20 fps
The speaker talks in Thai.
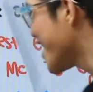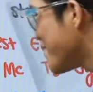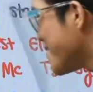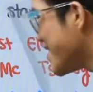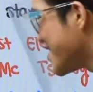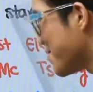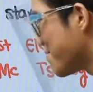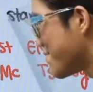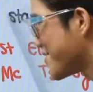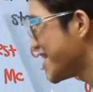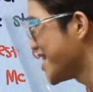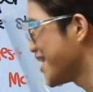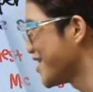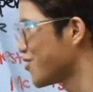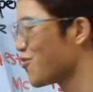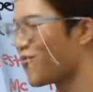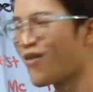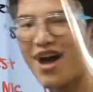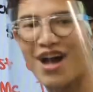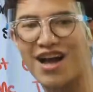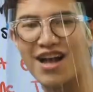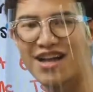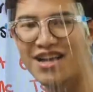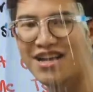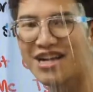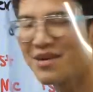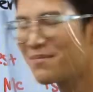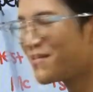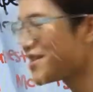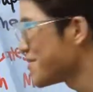นี้มี 14 ตัว
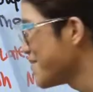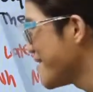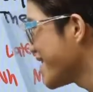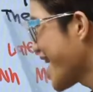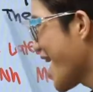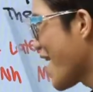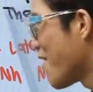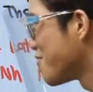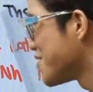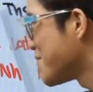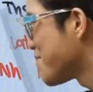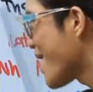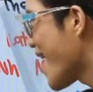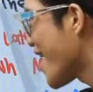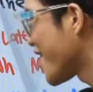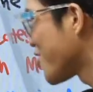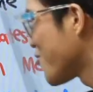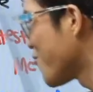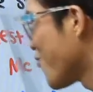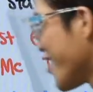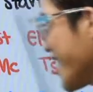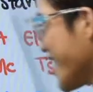ตัวมันจะมีแถว 18 ตัว